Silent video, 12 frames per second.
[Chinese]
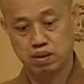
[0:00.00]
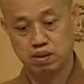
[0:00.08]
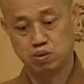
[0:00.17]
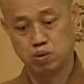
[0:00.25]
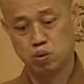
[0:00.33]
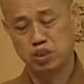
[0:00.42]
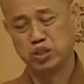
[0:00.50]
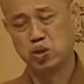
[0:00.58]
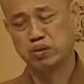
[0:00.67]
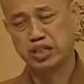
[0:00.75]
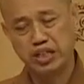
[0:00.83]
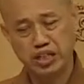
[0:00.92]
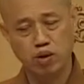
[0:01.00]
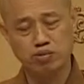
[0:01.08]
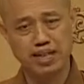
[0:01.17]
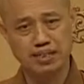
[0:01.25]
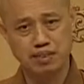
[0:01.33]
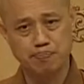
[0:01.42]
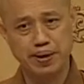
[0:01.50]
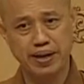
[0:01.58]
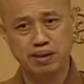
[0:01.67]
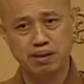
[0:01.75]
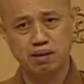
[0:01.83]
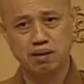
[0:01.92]
如果你都停留在这
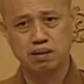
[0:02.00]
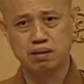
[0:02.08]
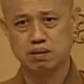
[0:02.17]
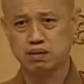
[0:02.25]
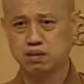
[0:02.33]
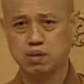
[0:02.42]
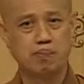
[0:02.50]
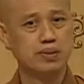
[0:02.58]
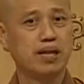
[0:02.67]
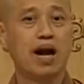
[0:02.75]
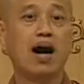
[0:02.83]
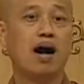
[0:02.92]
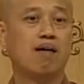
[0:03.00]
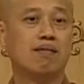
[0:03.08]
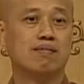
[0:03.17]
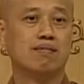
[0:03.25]
边，就不大好。